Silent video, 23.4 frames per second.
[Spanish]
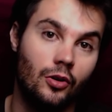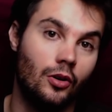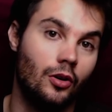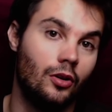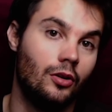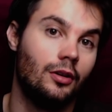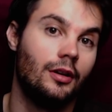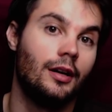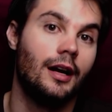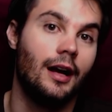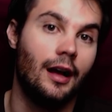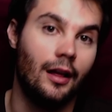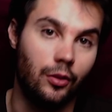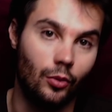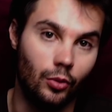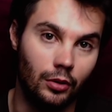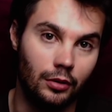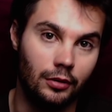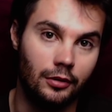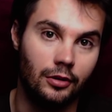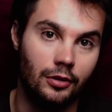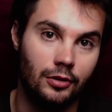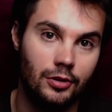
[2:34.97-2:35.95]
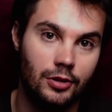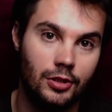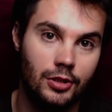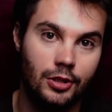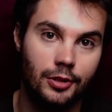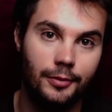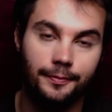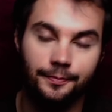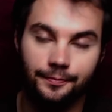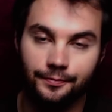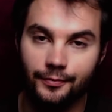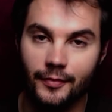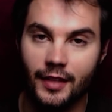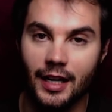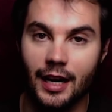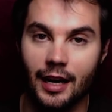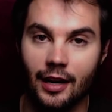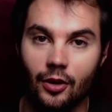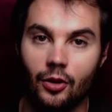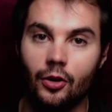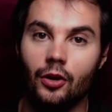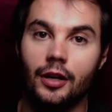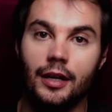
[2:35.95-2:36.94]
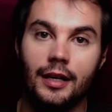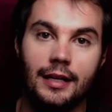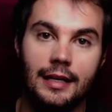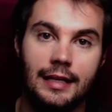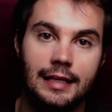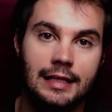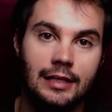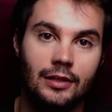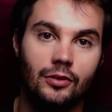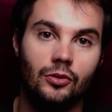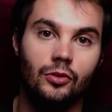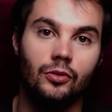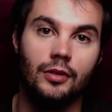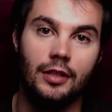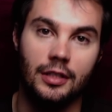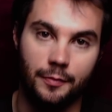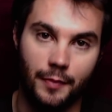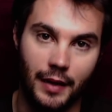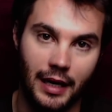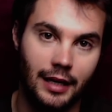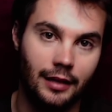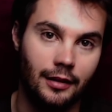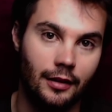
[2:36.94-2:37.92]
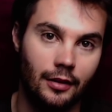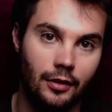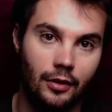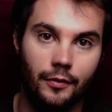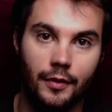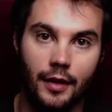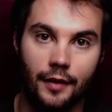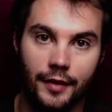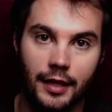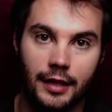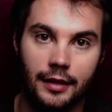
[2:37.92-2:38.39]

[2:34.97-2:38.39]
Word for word: con adultos algo que es un disparate,